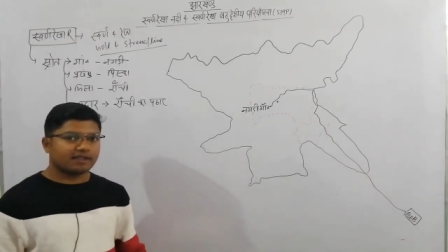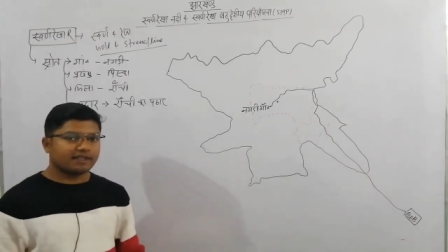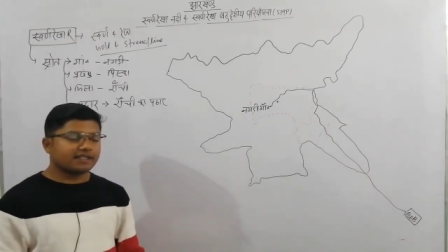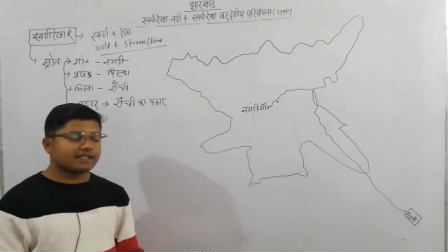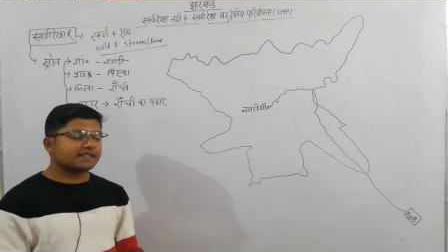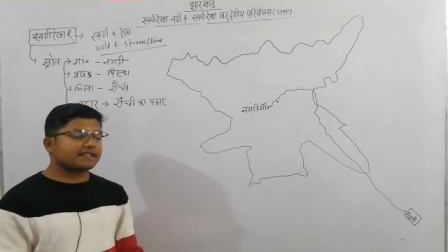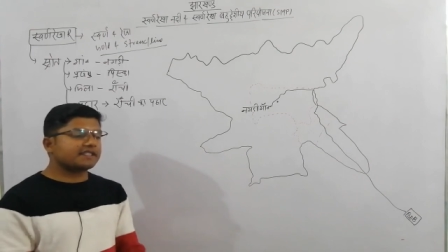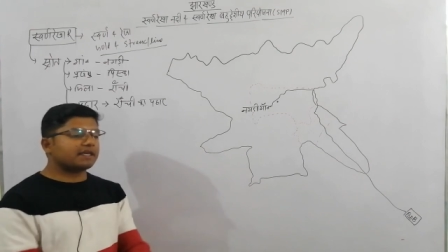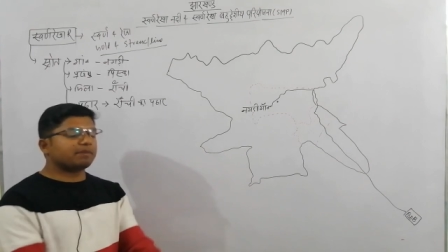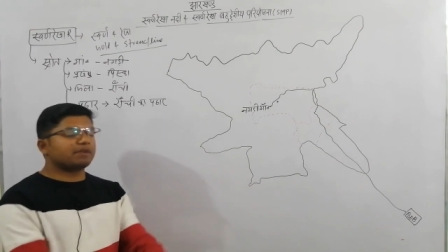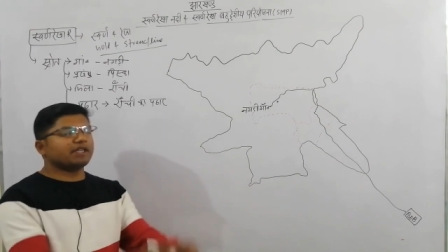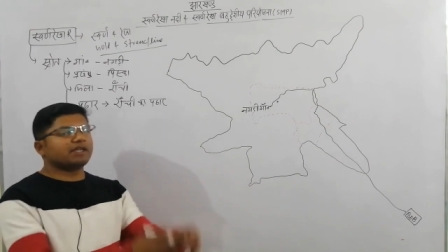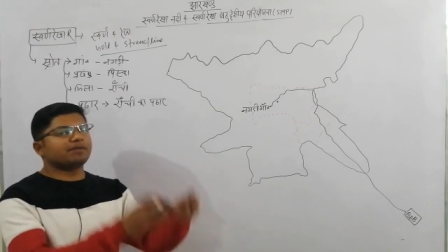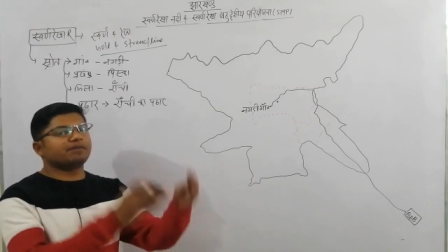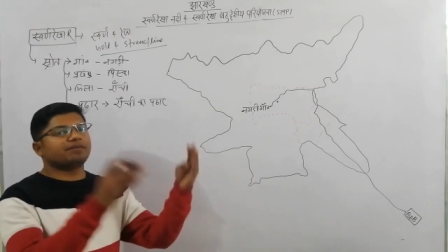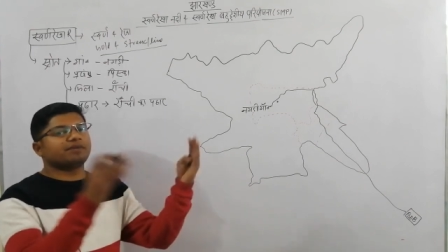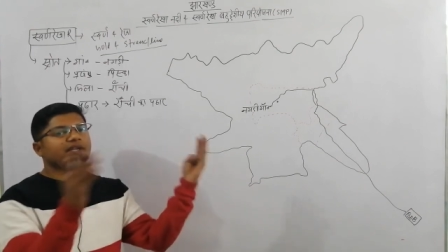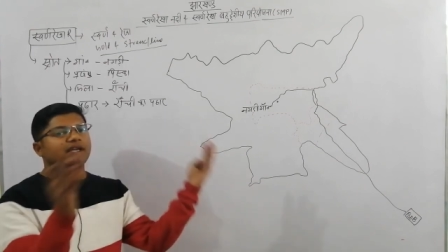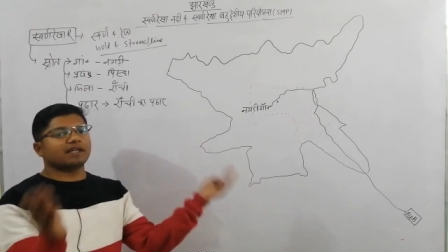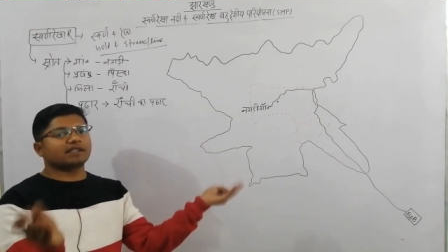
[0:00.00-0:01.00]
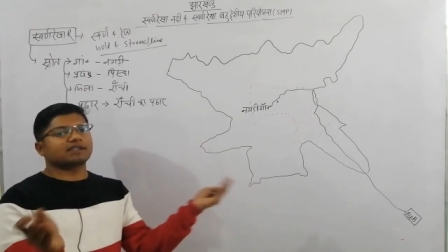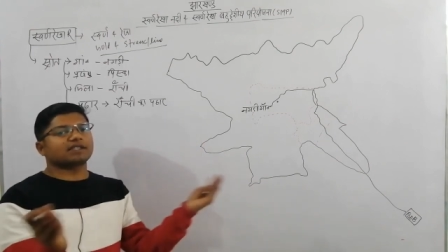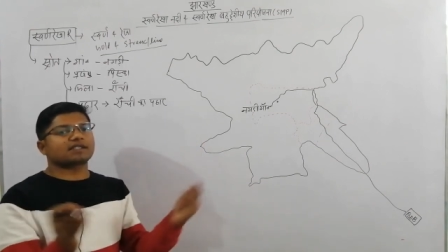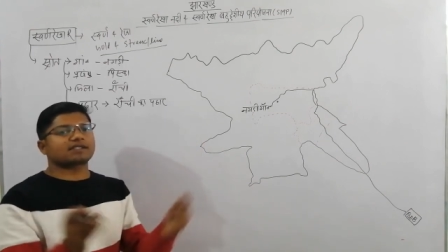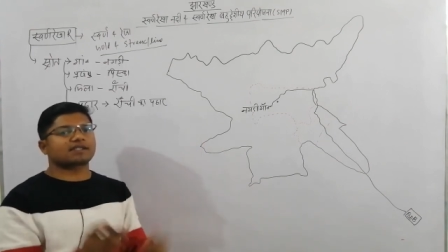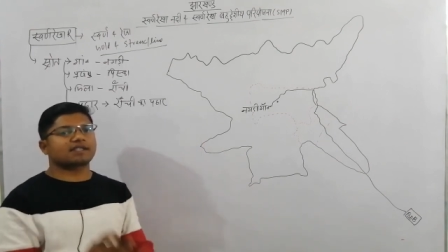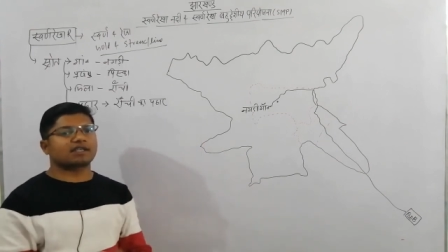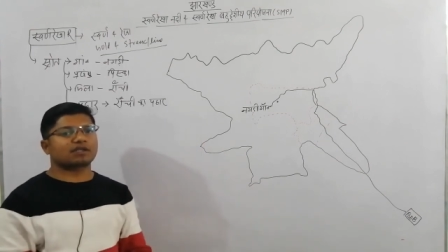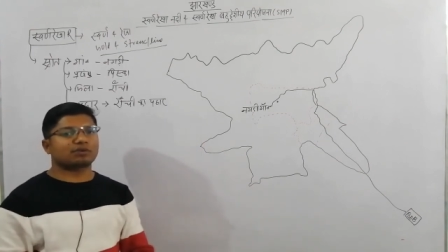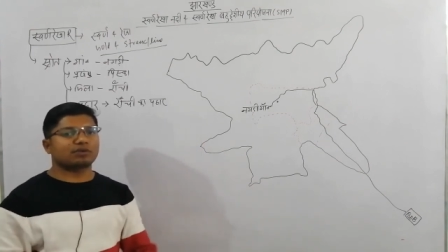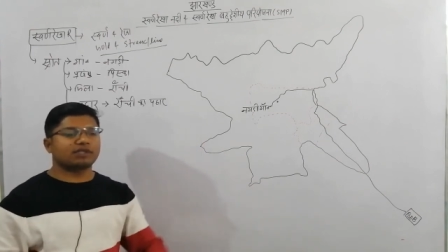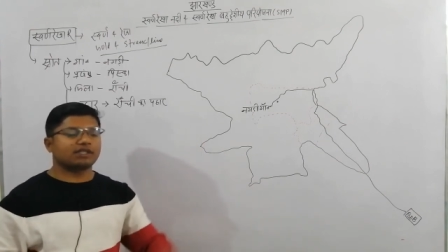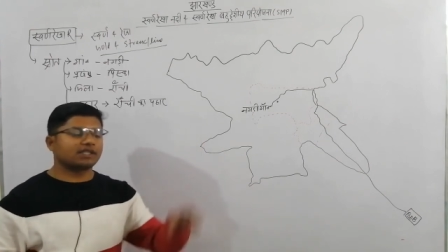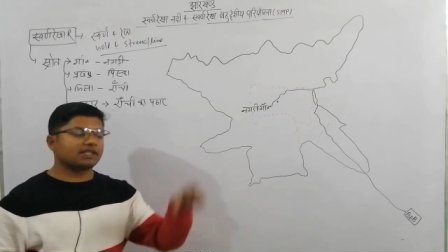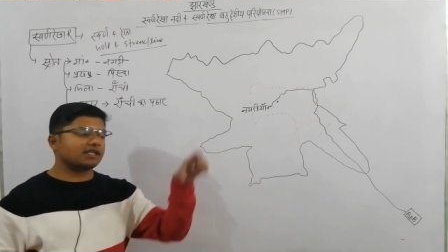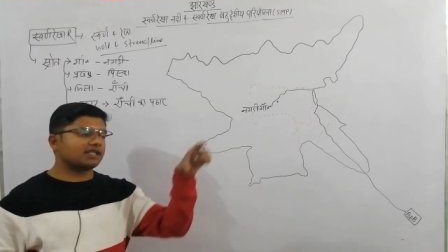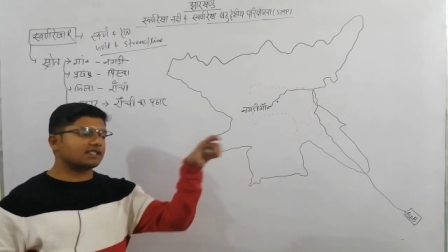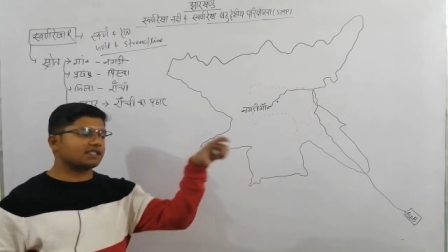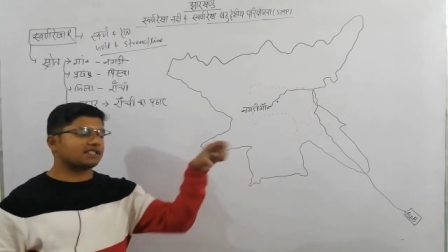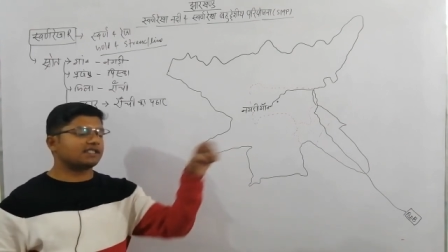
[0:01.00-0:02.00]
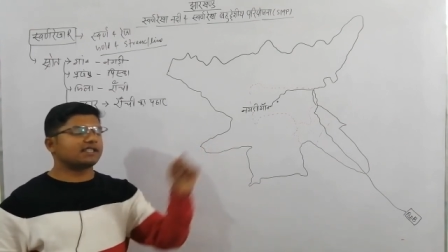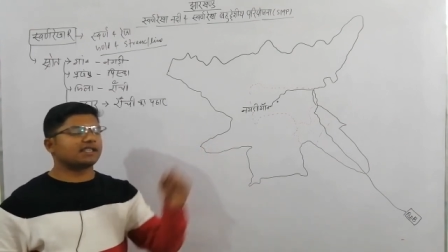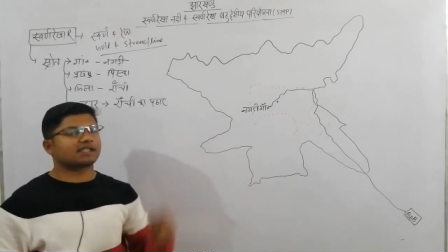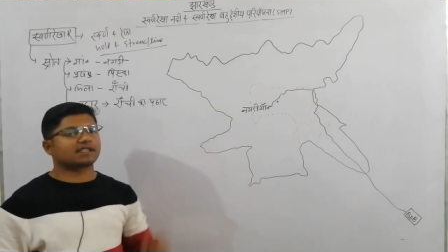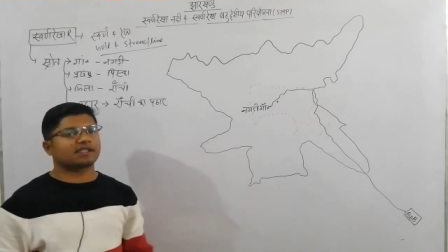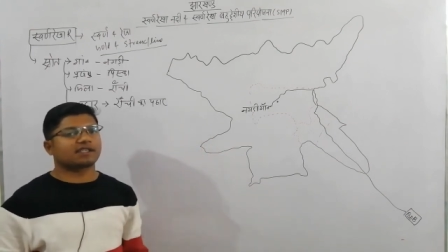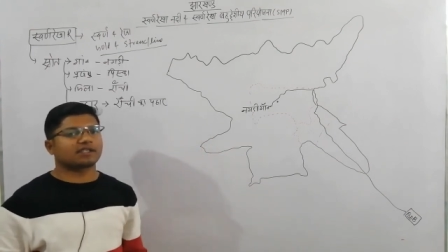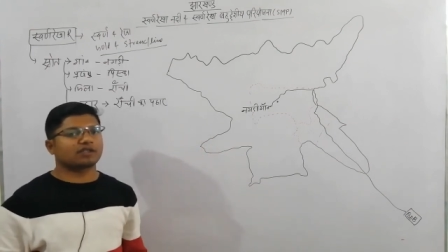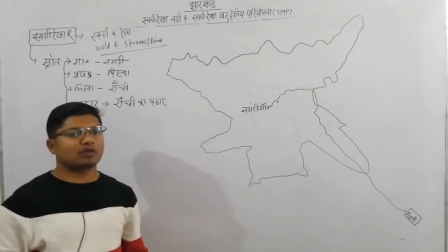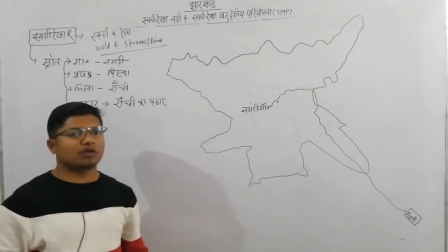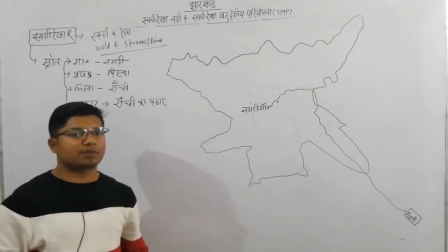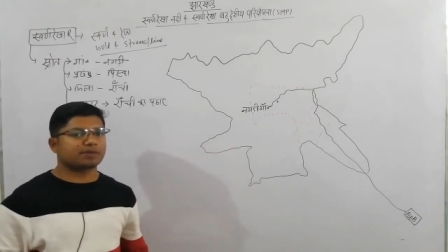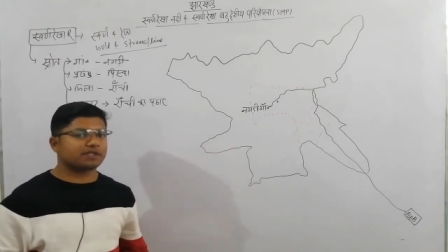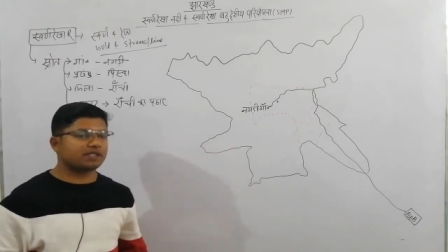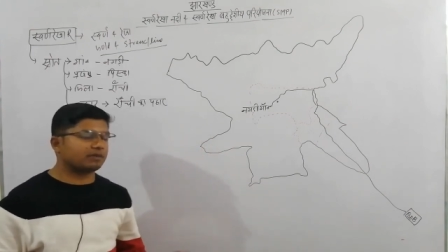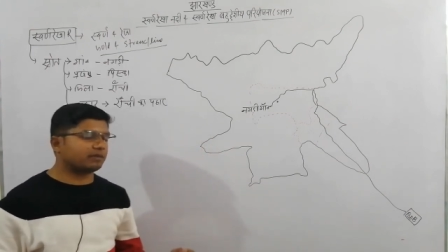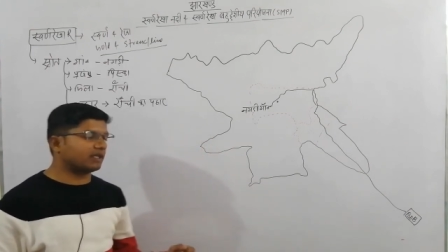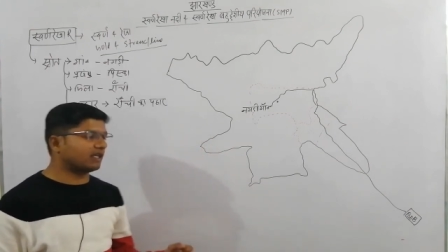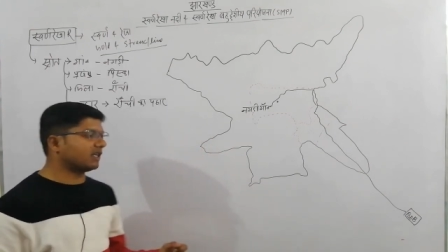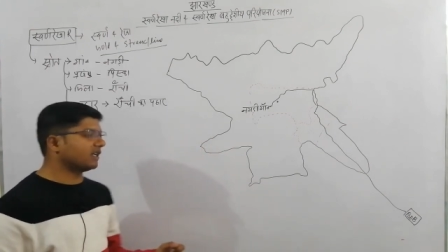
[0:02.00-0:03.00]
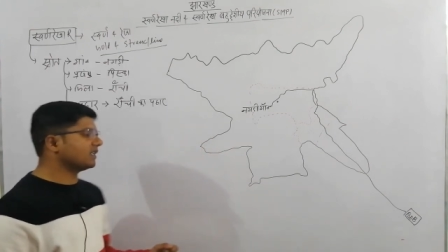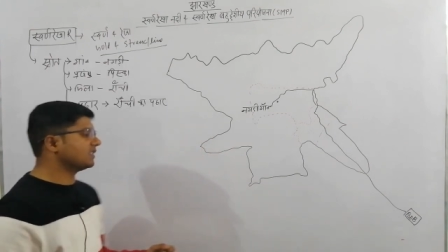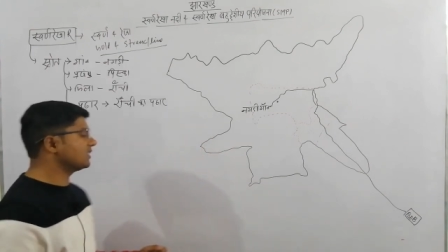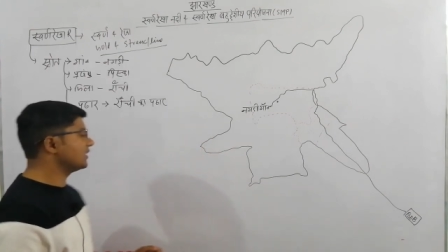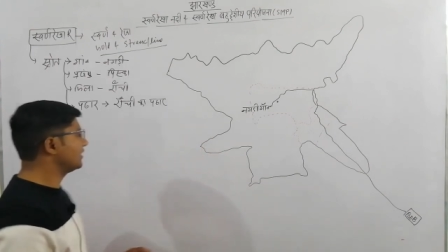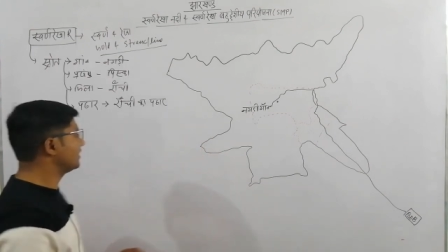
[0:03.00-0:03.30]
इससे भी वृहत स्तर को यदि कंसिडर करके ऑप्शन बनाया